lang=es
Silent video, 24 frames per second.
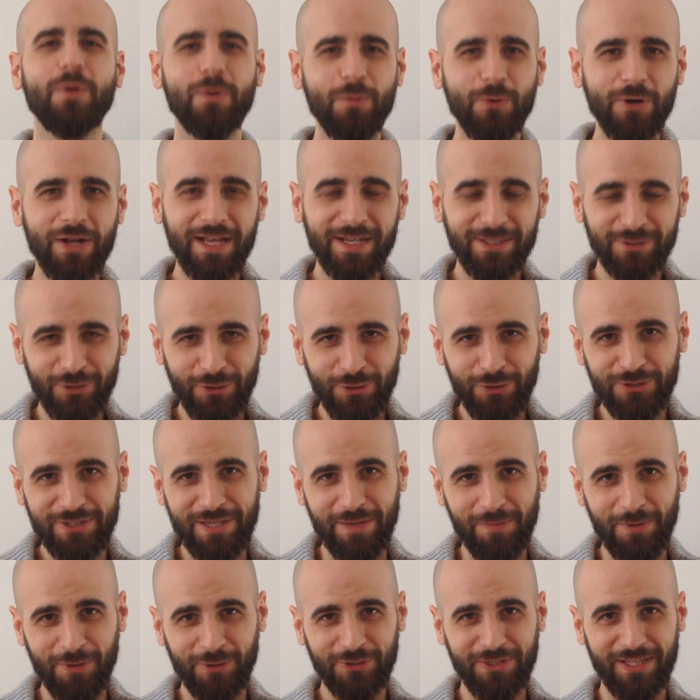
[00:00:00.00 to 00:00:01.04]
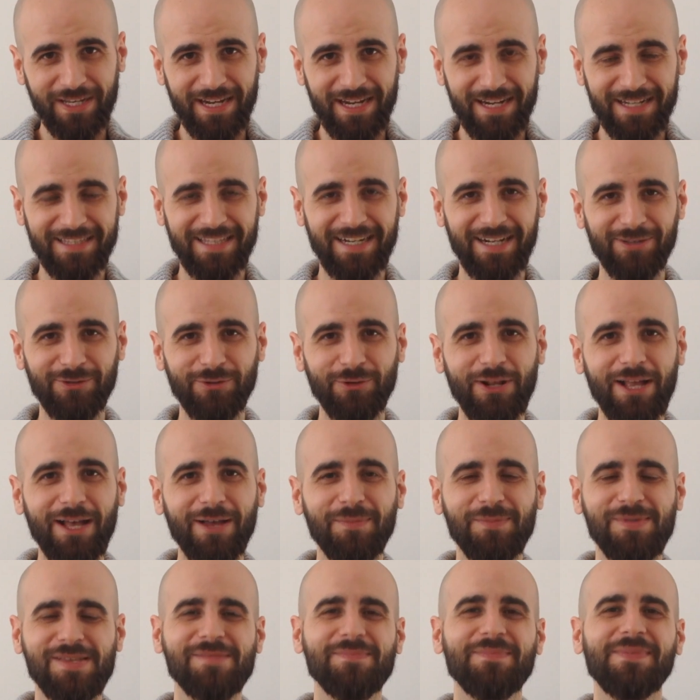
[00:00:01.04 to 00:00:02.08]
buenas a todos amigos de la literatura,
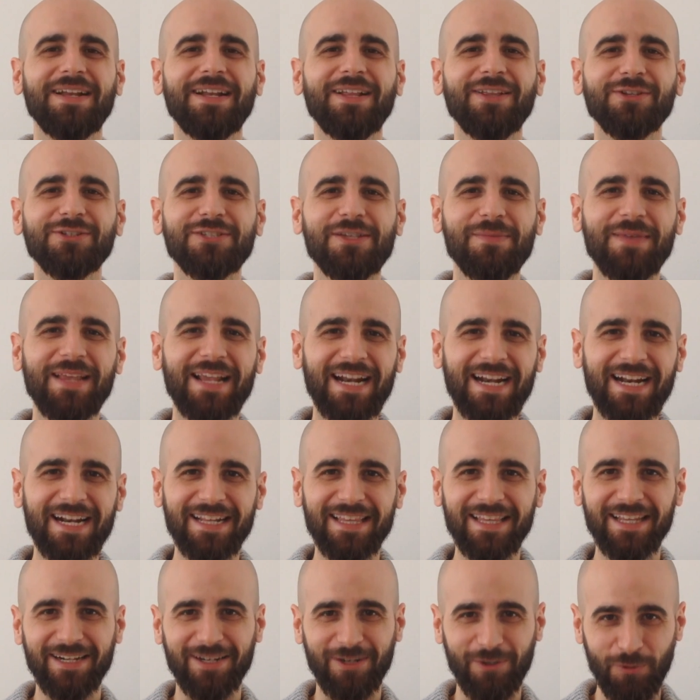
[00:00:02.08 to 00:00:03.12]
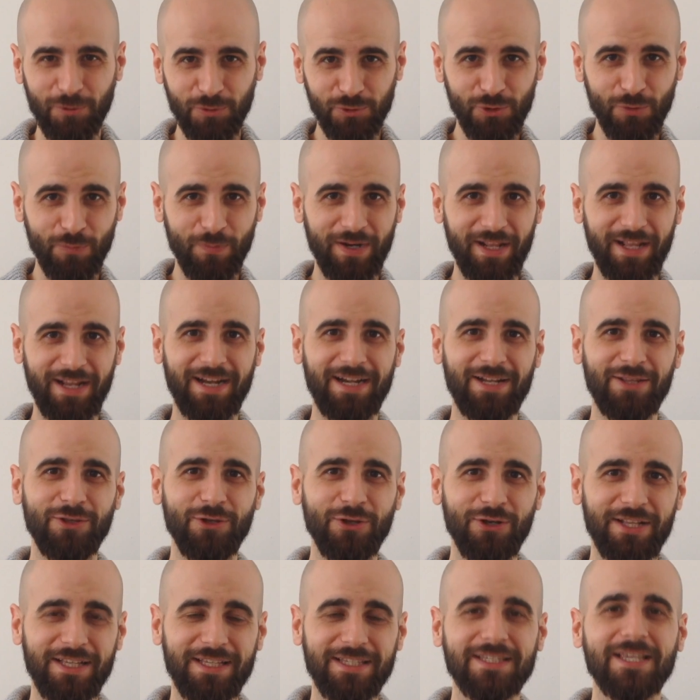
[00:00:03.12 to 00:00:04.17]
bienvenidos a mi canal de recursos para
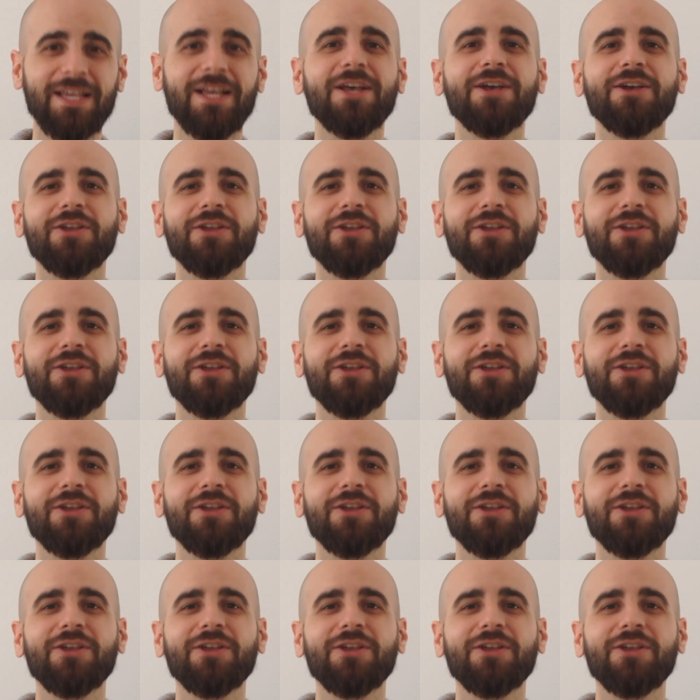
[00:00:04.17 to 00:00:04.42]
escritores.